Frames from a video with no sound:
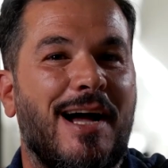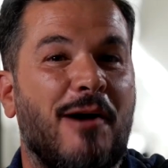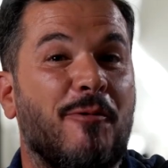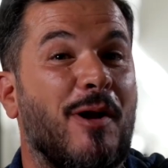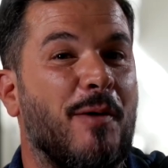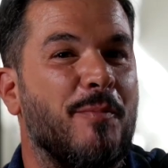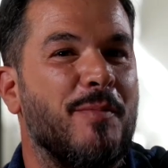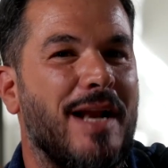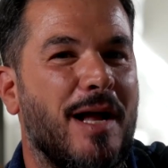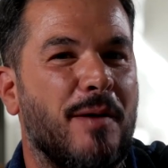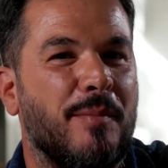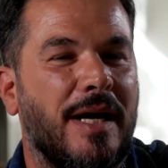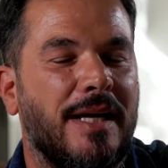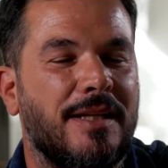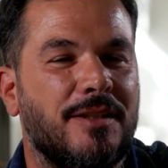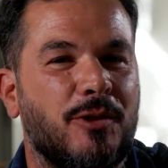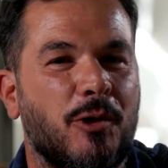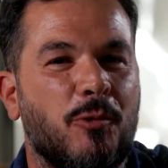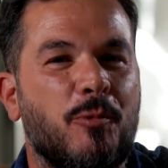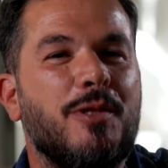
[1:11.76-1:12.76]
a un
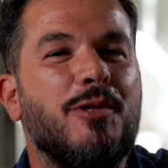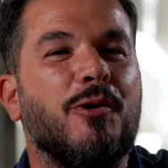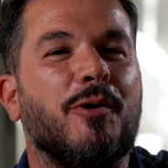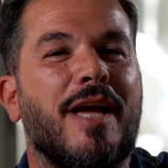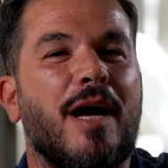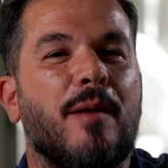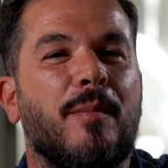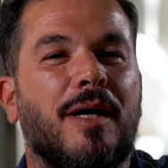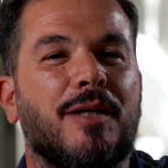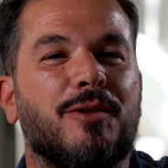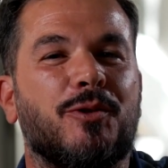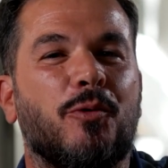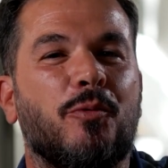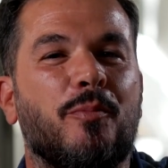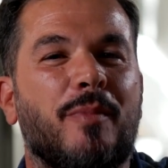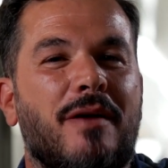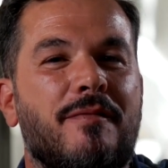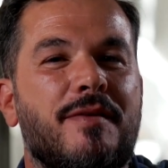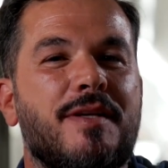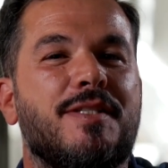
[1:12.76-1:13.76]
abbinamento e quindi ho chiamato un
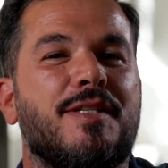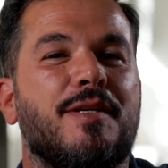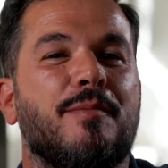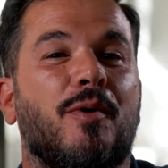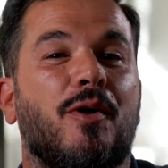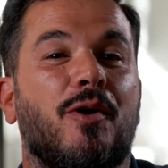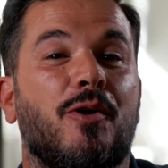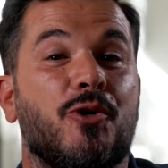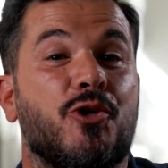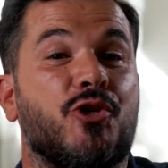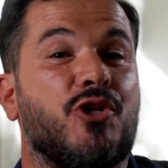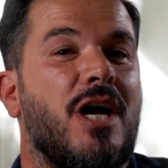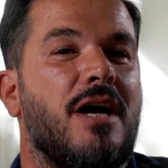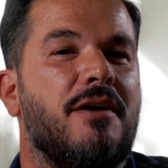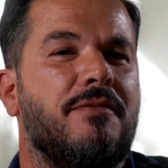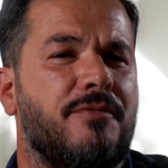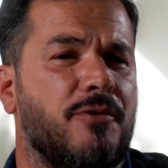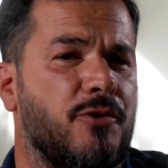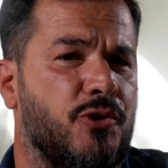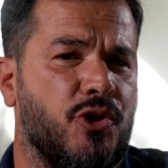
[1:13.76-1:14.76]
bravissimo
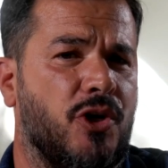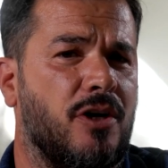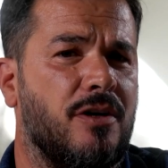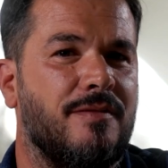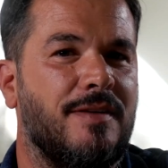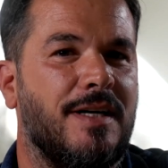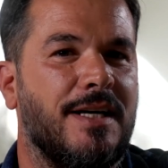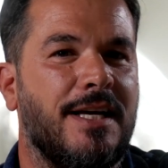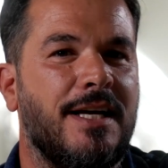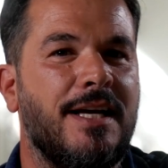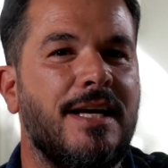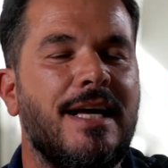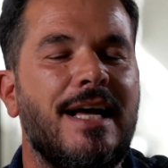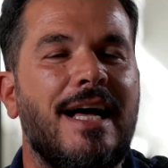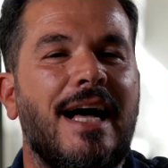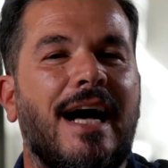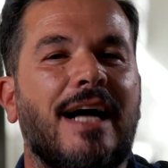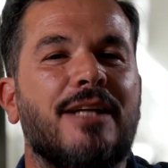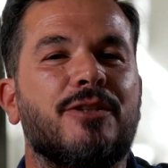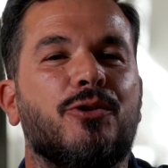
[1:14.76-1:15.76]
chef giovane,
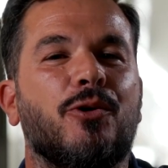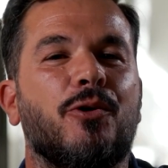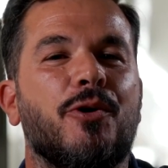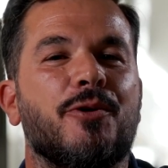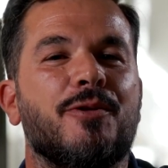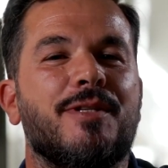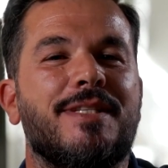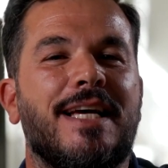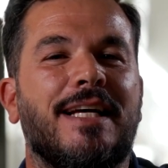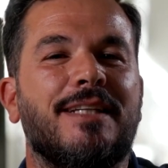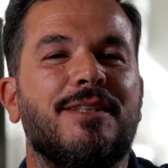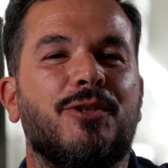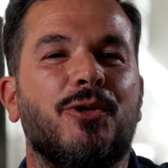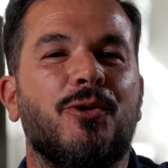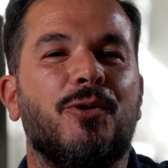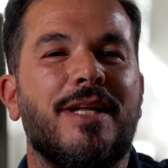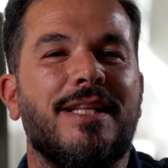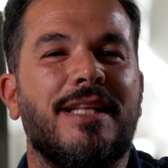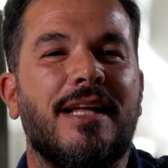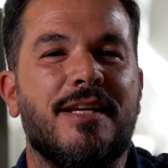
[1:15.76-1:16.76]
Antonio Zia
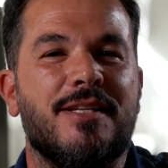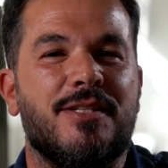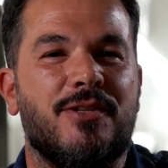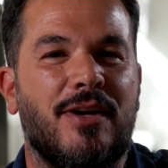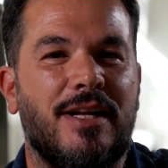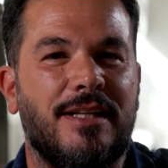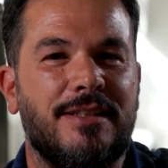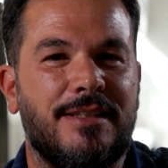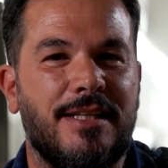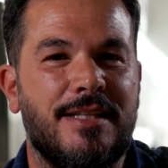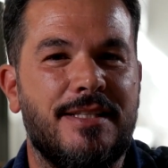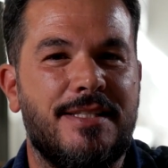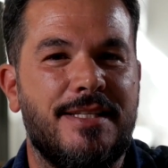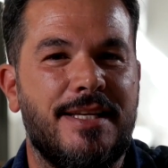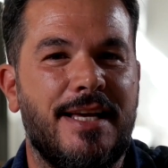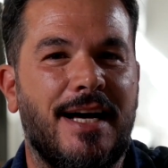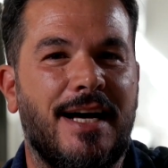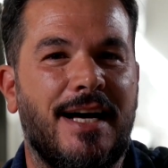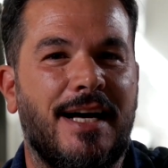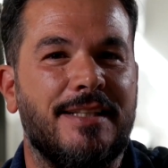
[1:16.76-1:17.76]
Antoni del ristorante
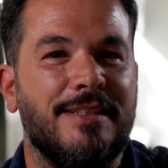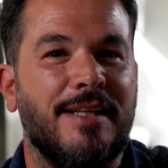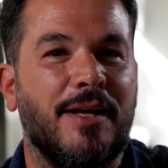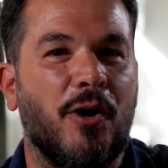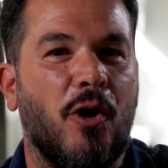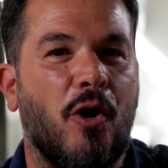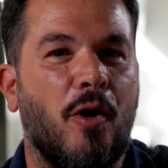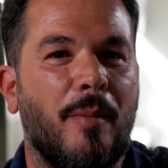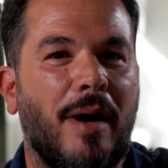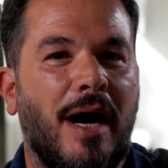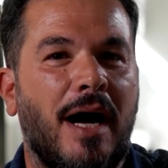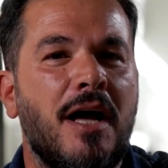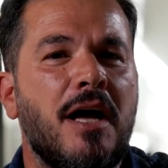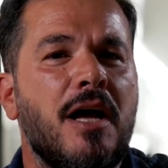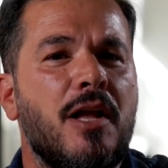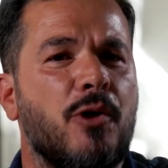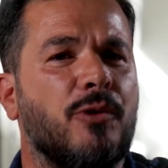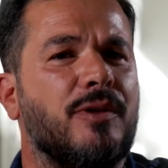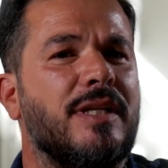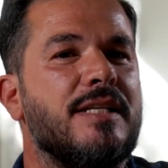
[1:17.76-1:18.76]
Zia di Roma.
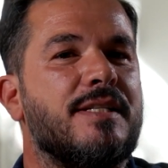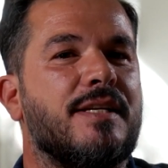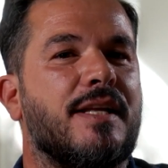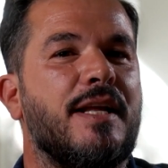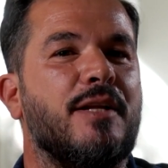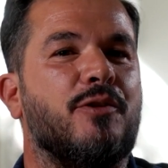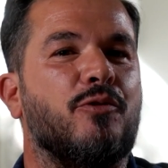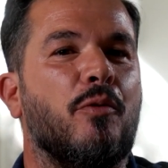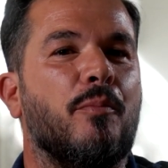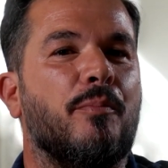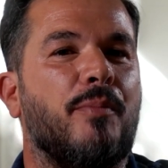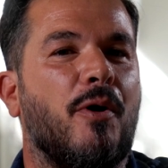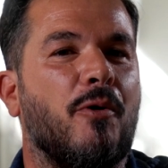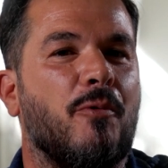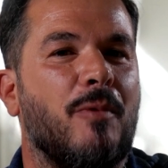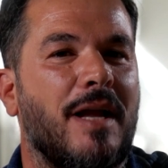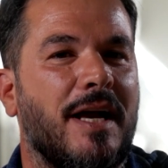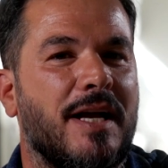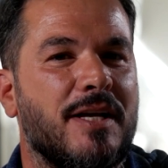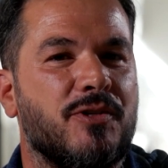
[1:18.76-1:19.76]
Gli ho descritto un po'
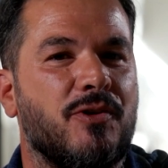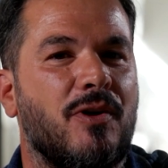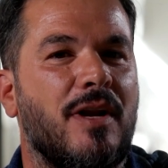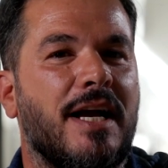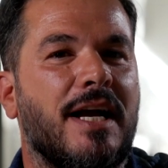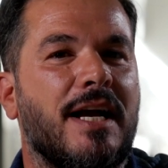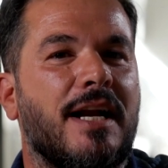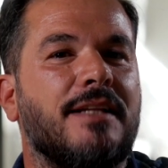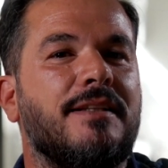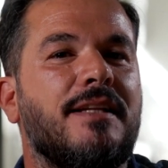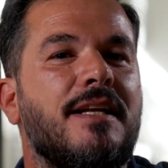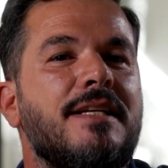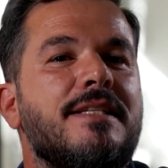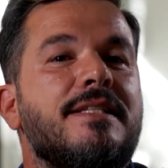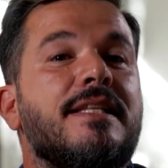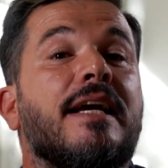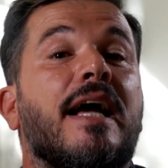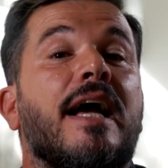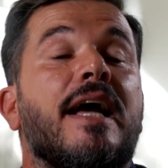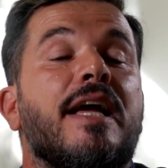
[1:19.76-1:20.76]
quelle che sono le
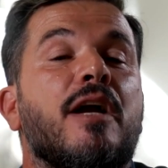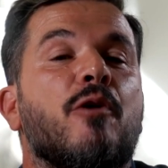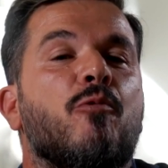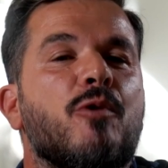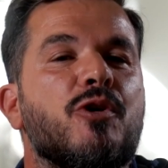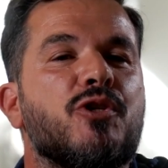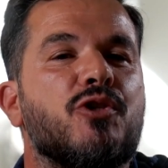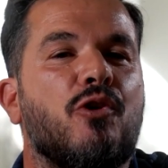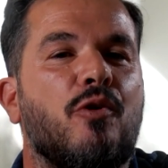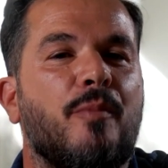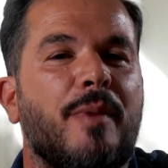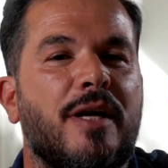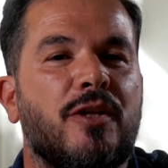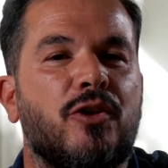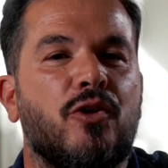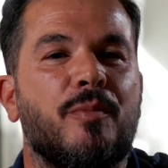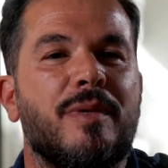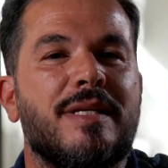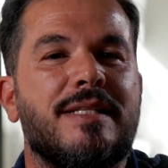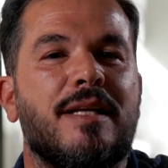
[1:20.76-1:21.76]
caratteristiche, in questo
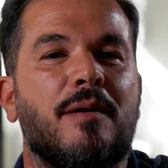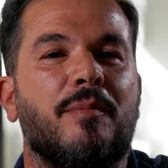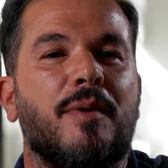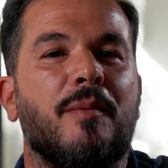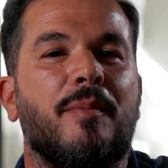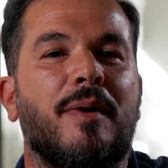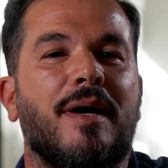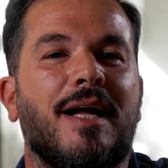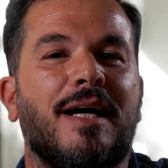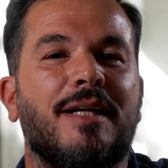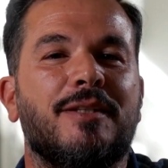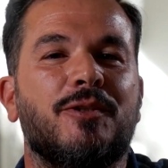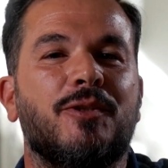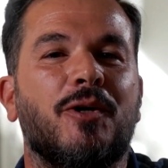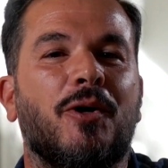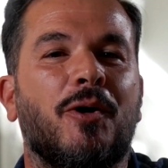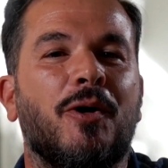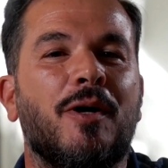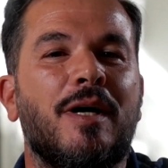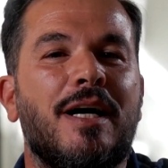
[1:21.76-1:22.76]
momento mi sta
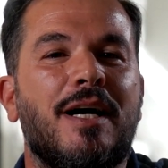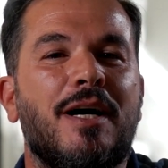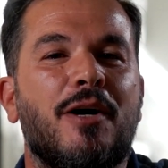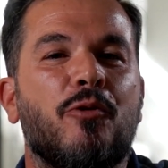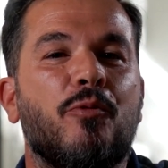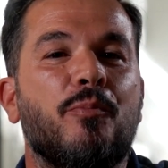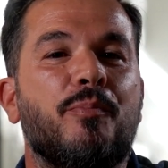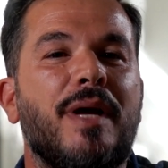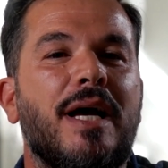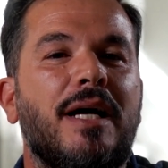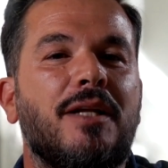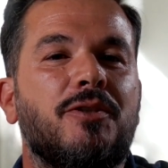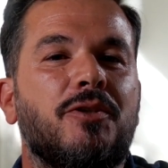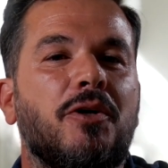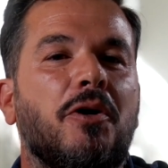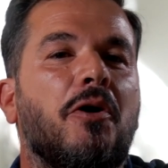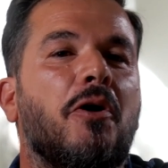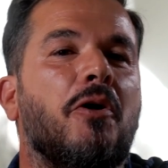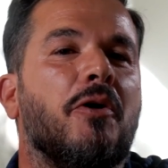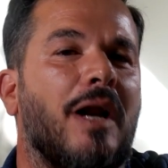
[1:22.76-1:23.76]
preparando un
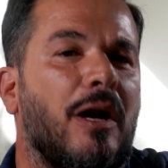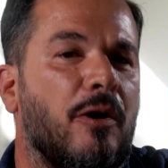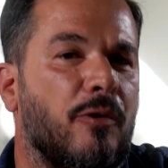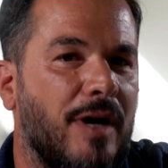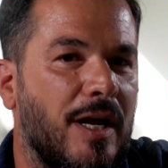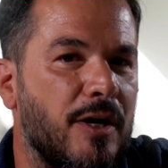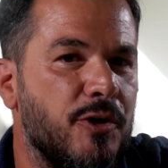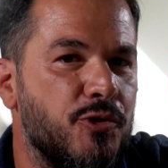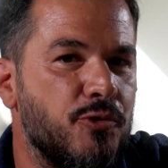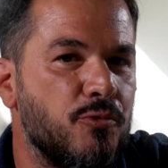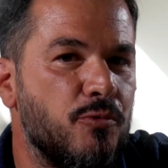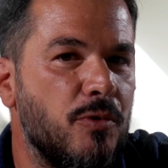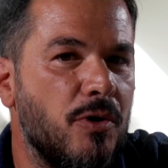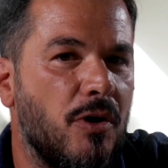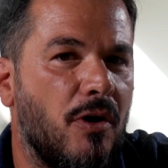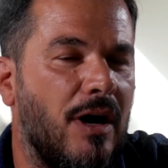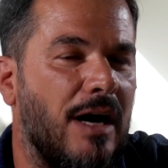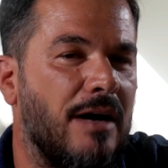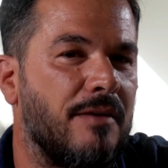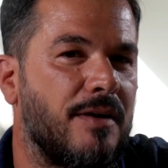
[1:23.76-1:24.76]
piatto, ora lo
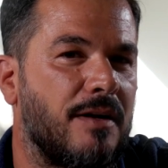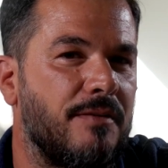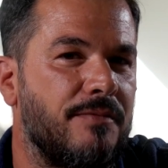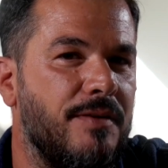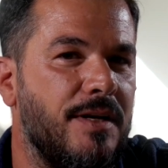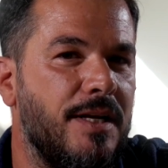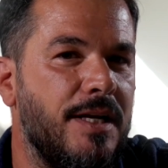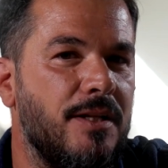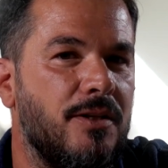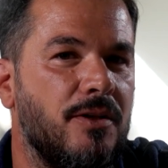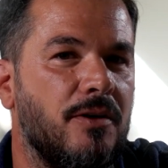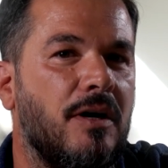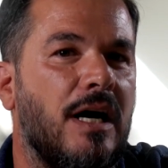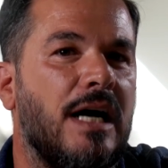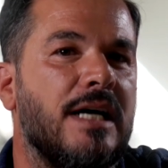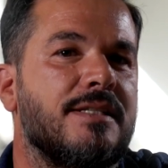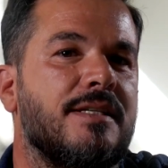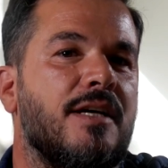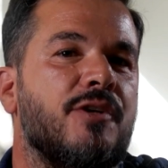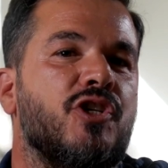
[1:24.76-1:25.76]
raggiungo, avrà finito,
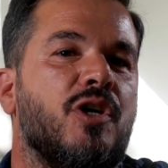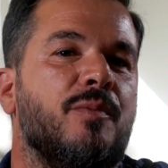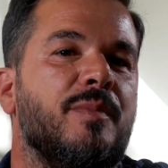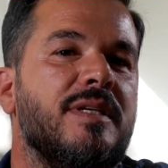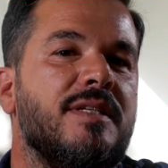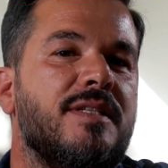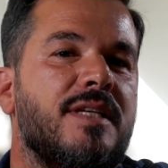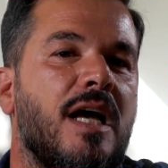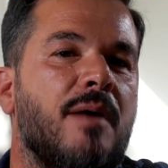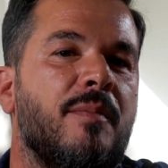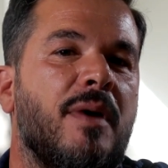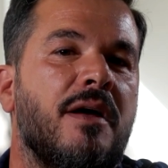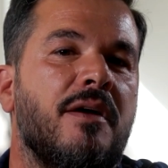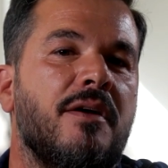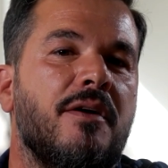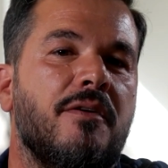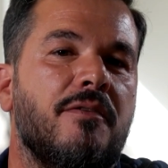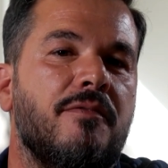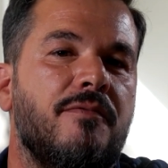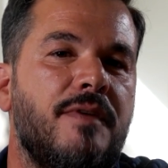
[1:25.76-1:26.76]
assaggiamo insieme
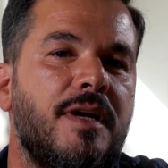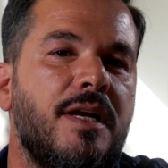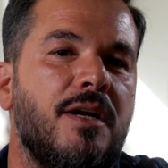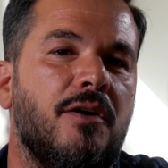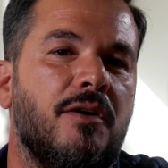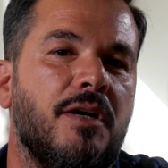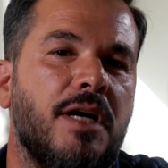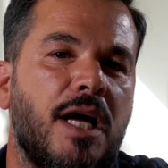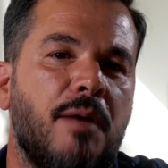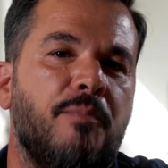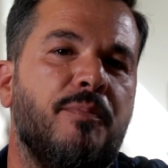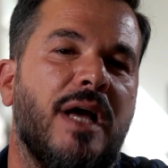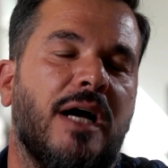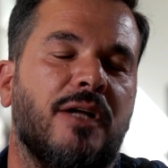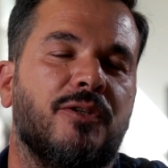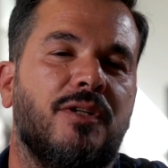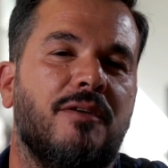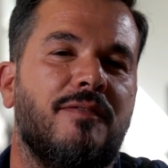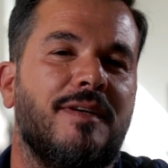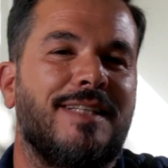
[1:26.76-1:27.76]
vino e
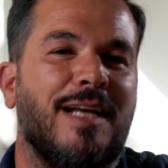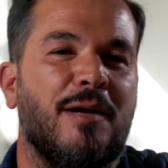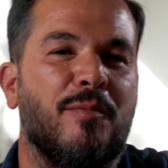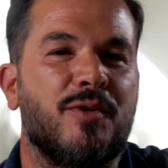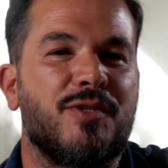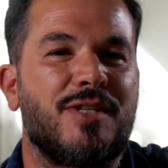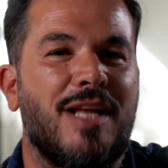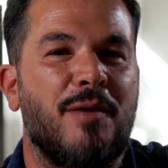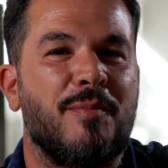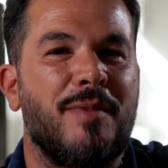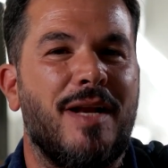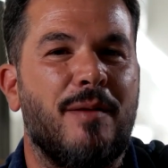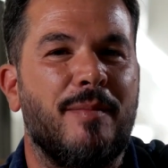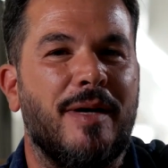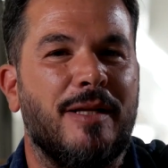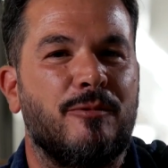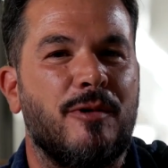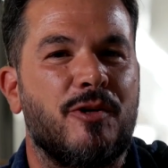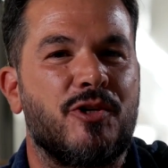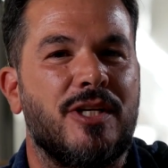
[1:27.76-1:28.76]
piatto e vedremo se
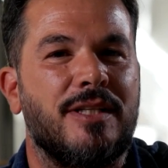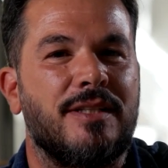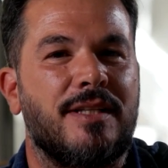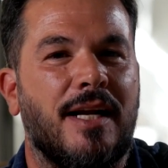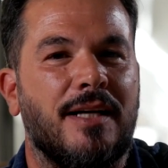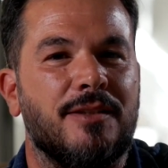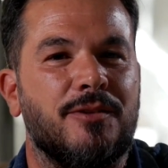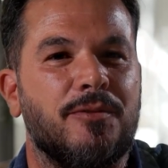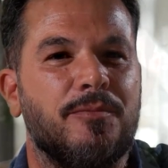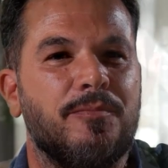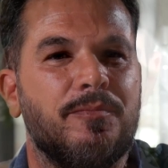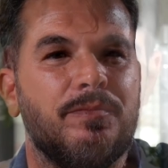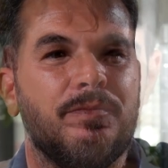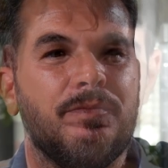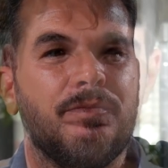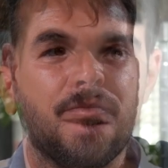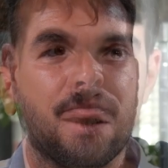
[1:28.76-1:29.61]
l'abbinamento è centrato.